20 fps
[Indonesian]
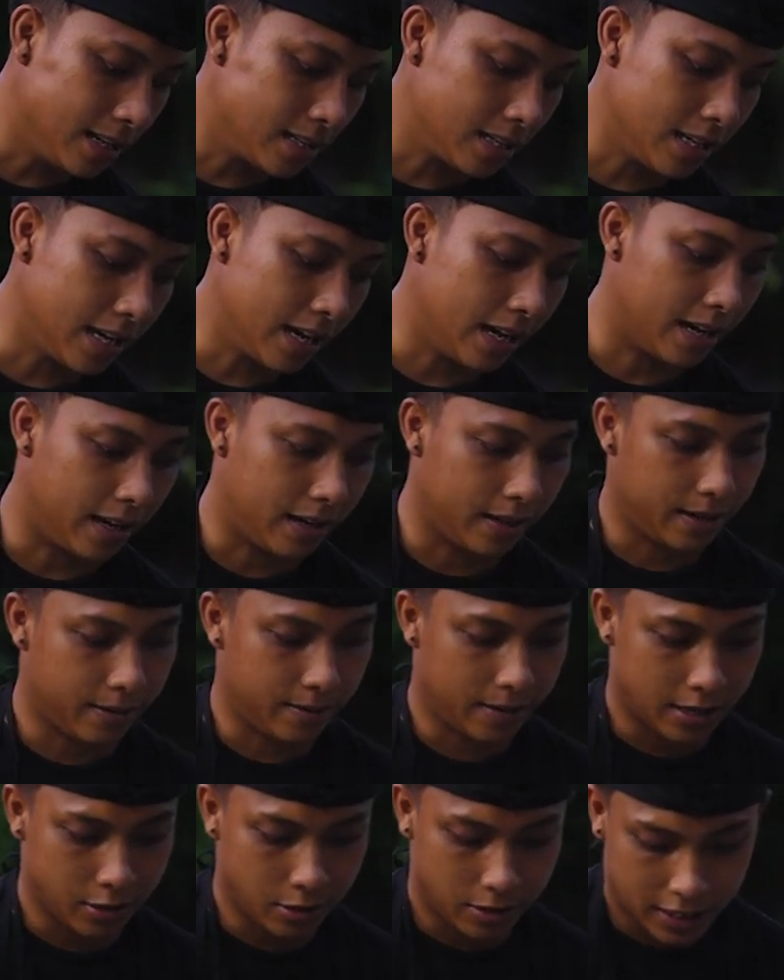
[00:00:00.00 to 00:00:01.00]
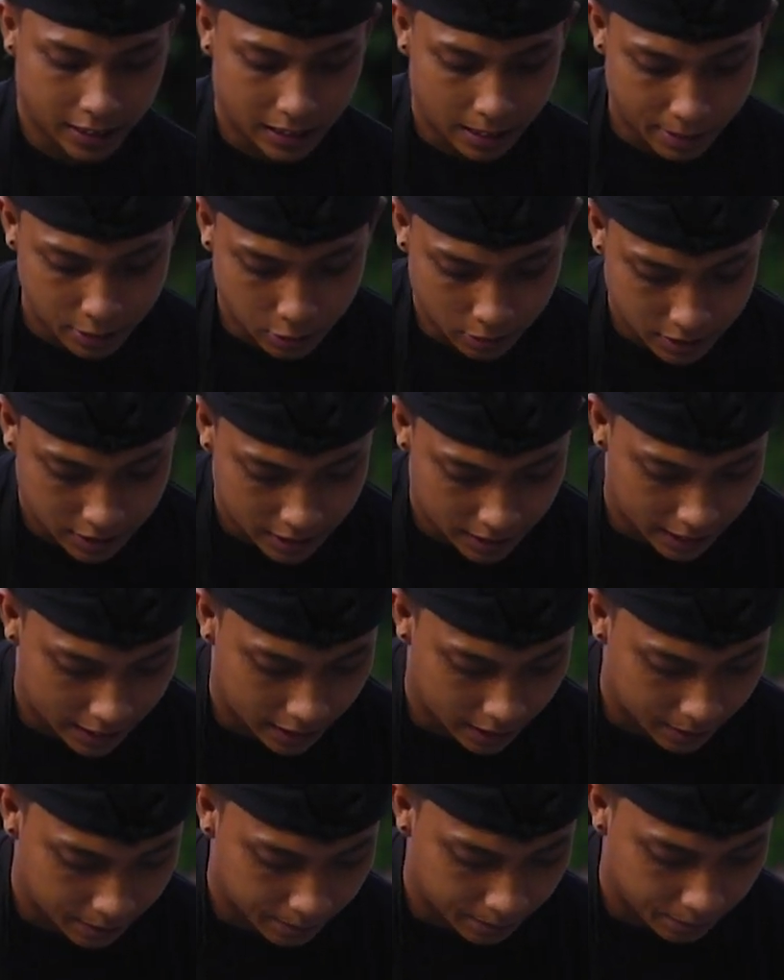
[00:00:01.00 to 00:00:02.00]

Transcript: nasinya ya. Langsung aja kita masukin sini ya.